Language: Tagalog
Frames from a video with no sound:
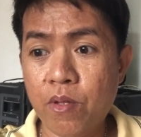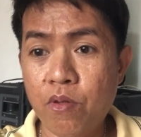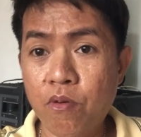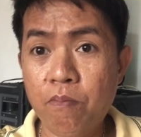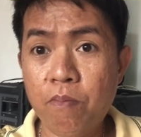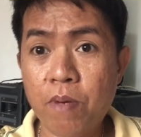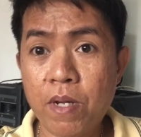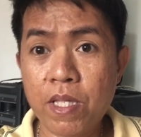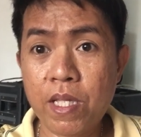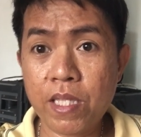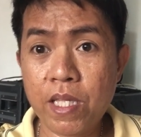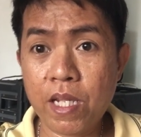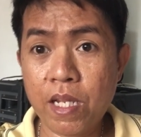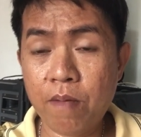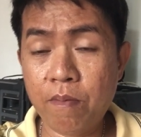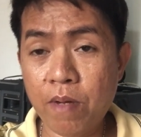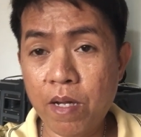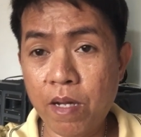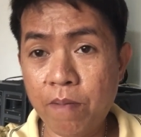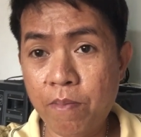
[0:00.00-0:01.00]
yung pagdating
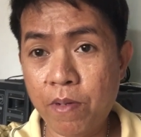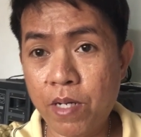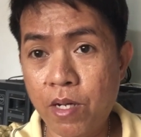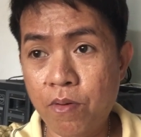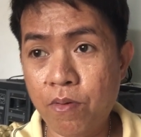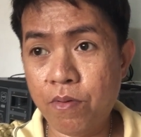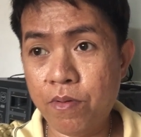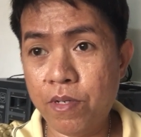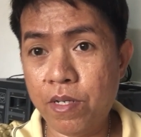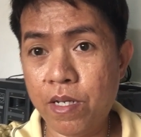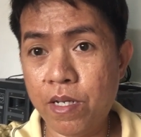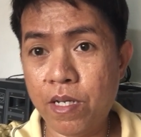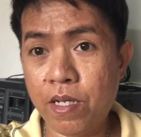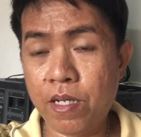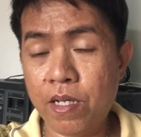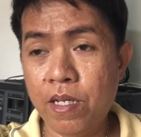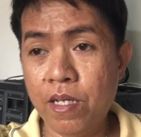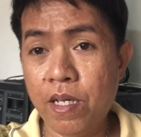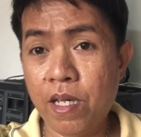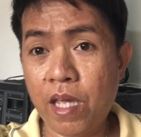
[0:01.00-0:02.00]
ng mga panahon
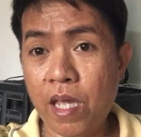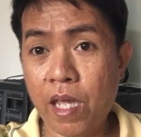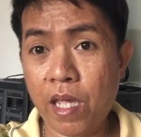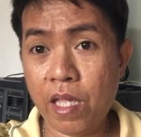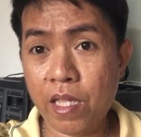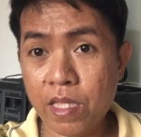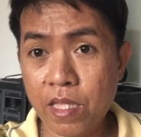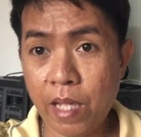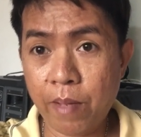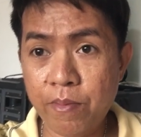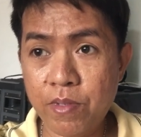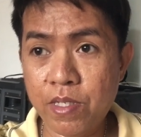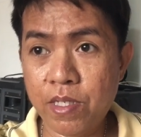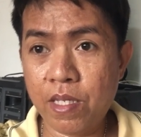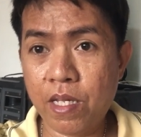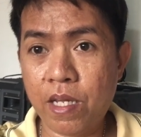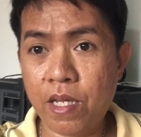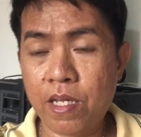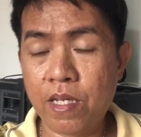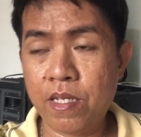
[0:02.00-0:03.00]
na end times
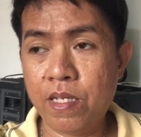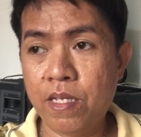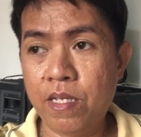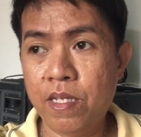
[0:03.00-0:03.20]
na,